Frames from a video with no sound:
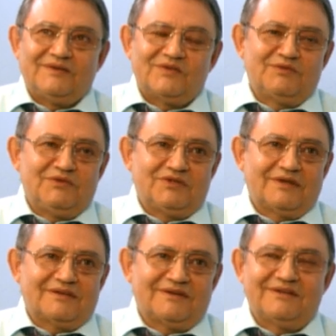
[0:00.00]

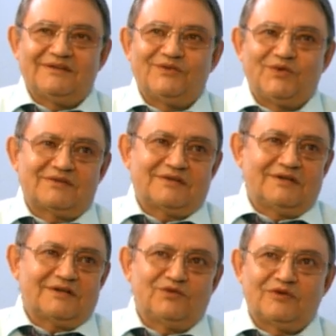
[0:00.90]
замечательный детский
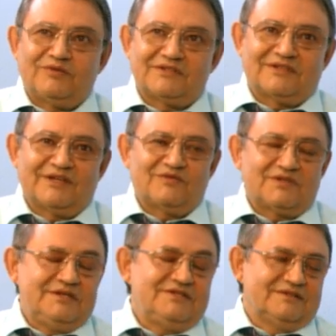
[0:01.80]
городок поставим в
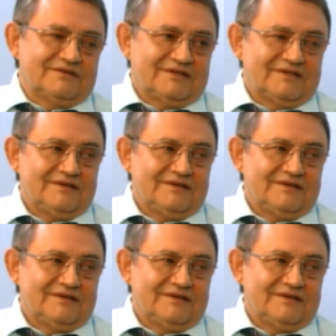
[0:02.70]
Слизнево.